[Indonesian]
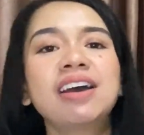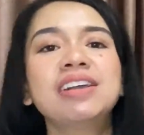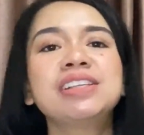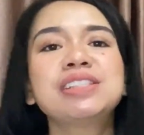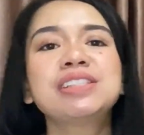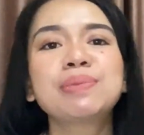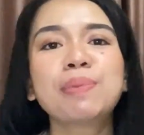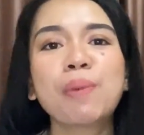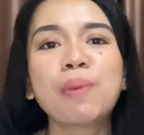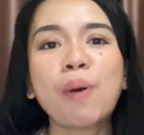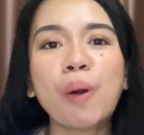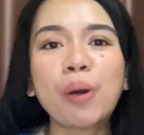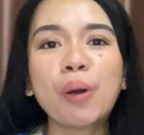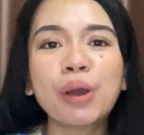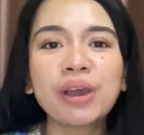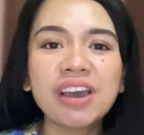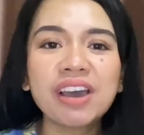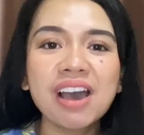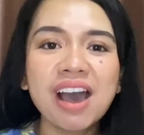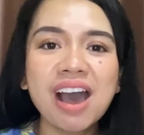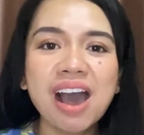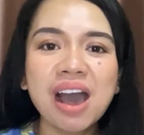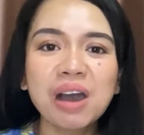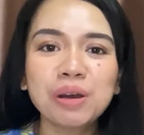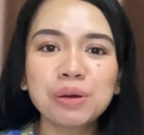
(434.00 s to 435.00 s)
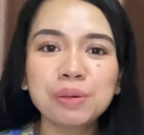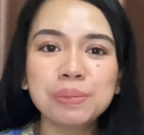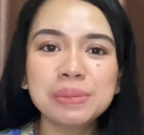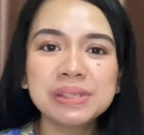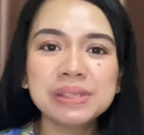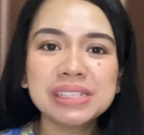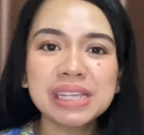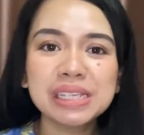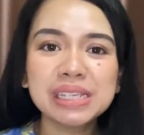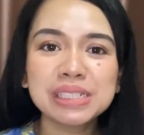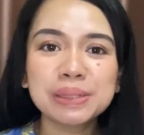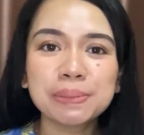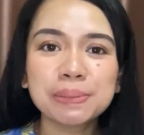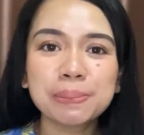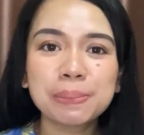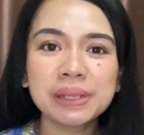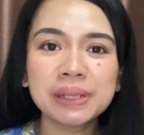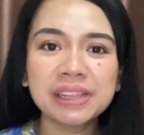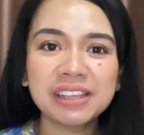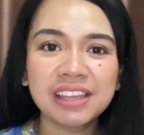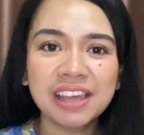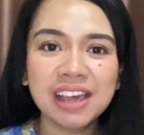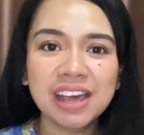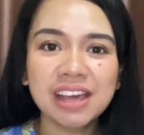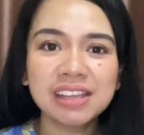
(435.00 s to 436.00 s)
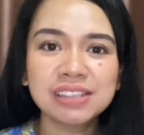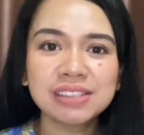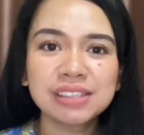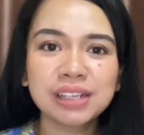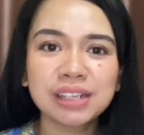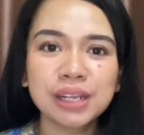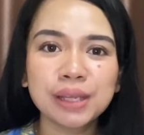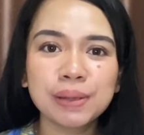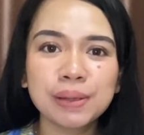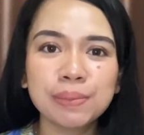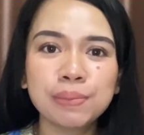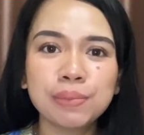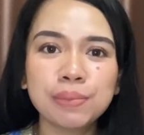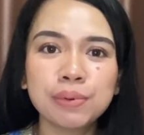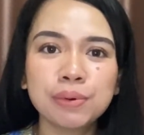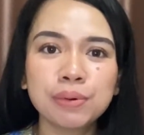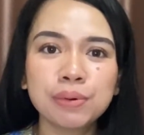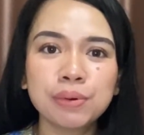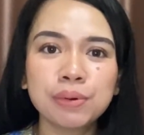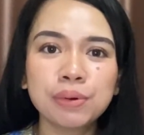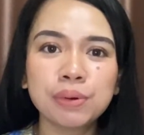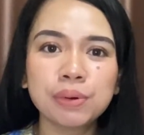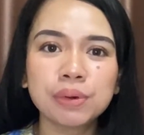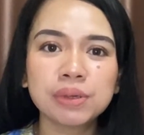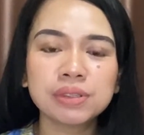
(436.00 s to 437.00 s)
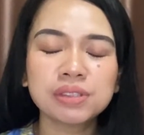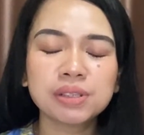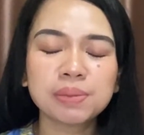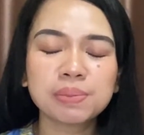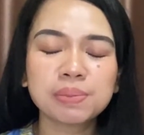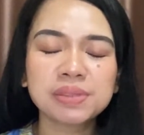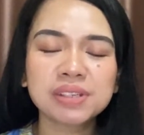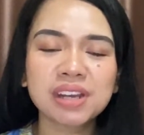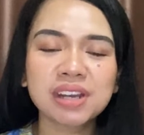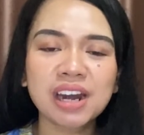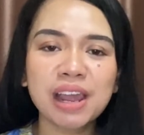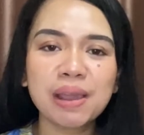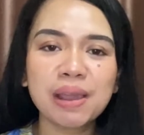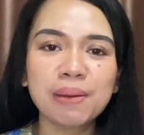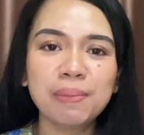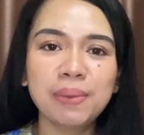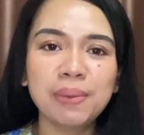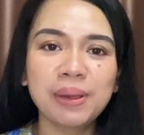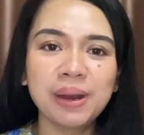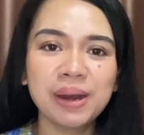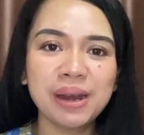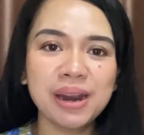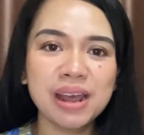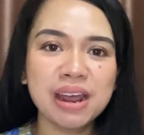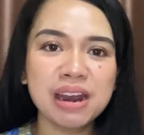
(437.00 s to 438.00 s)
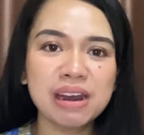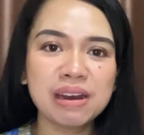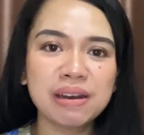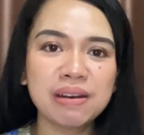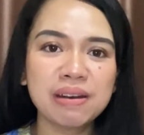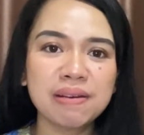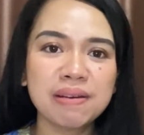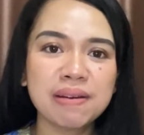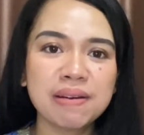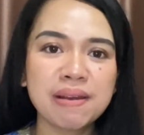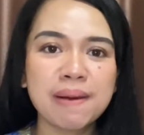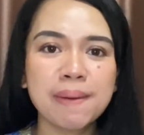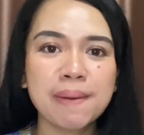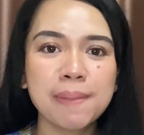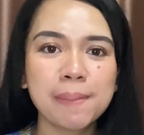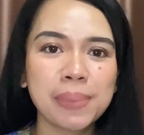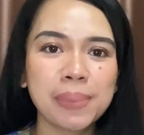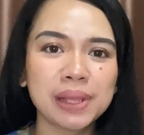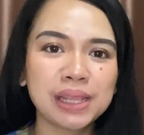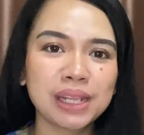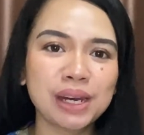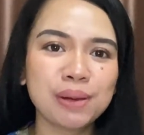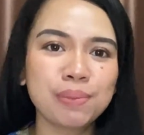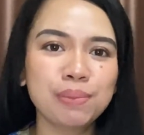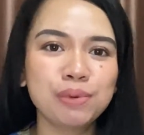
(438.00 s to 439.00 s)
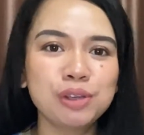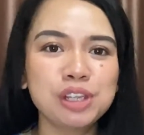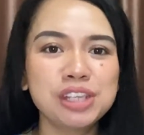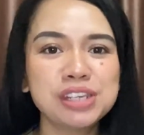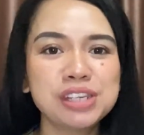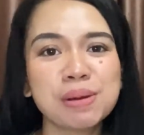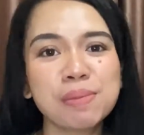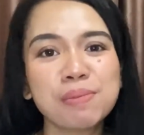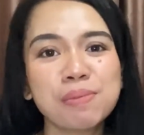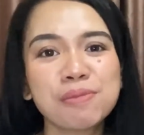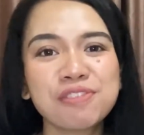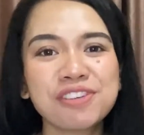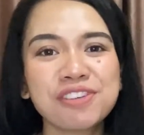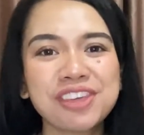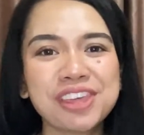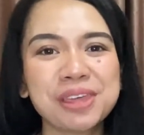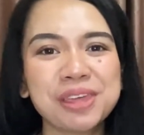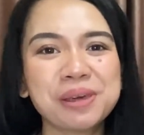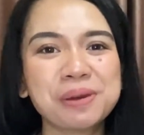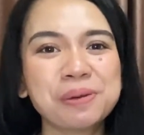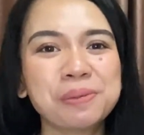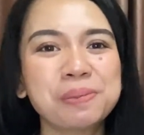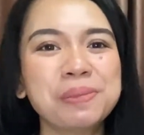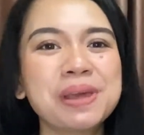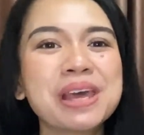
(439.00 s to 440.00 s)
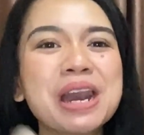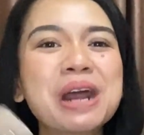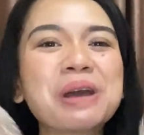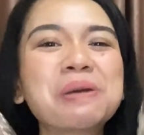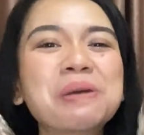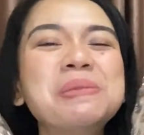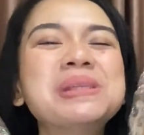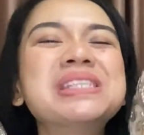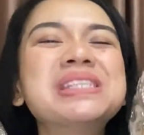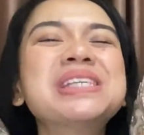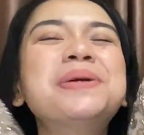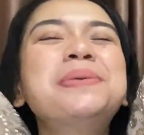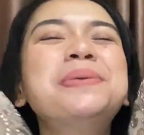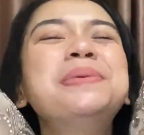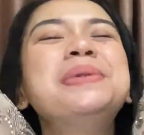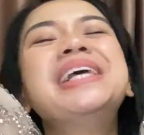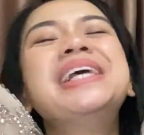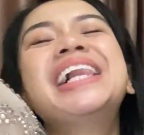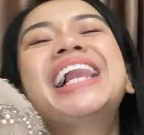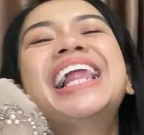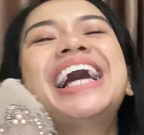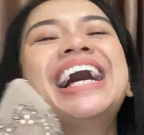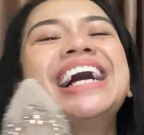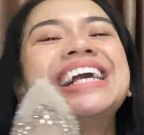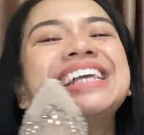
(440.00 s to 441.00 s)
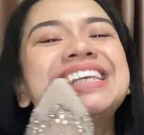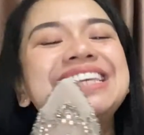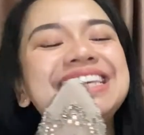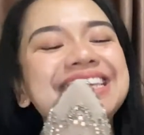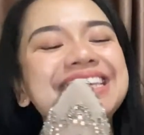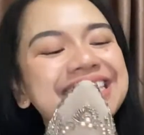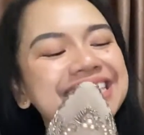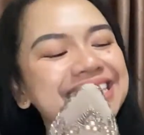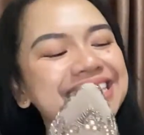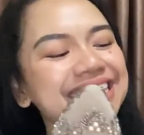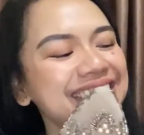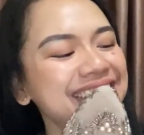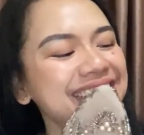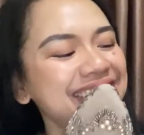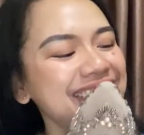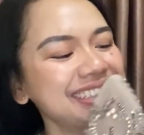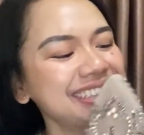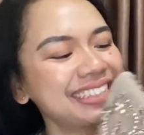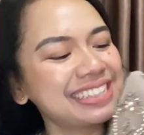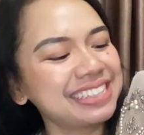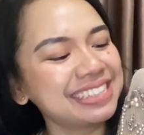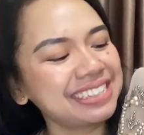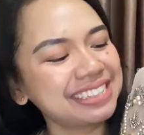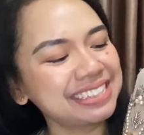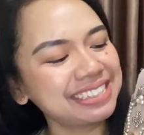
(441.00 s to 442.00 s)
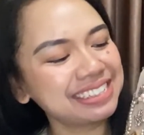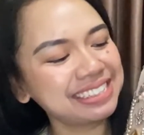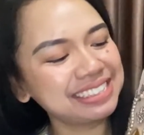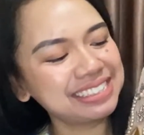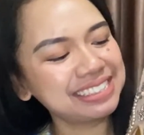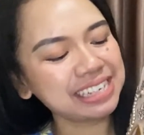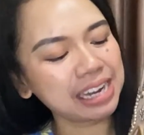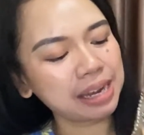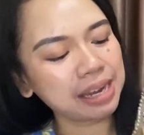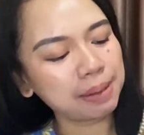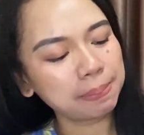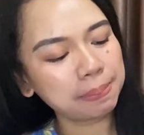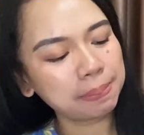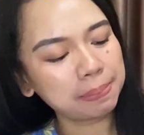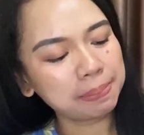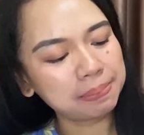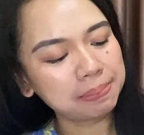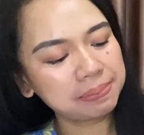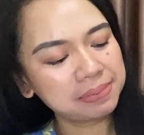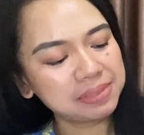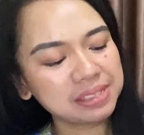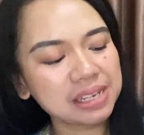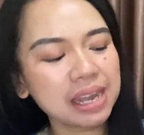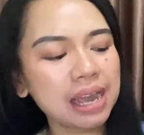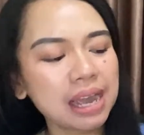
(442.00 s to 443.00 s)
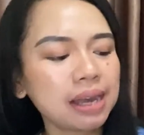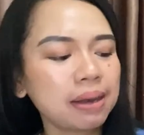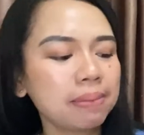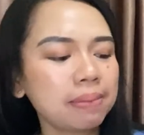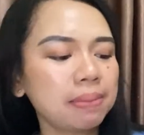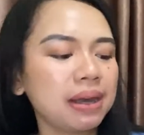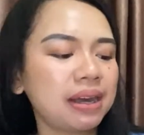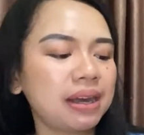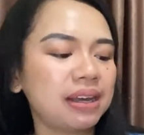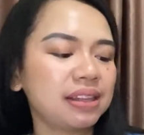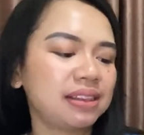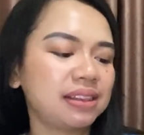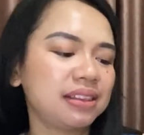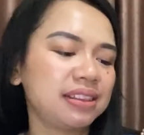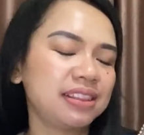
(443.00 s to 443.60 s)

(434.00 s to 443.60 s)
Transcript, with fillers: Semoga aku bisa cepet ya 1000 subscriber dan 4000 jam view biar aku bisa beli lagi. Cakep, cakep banget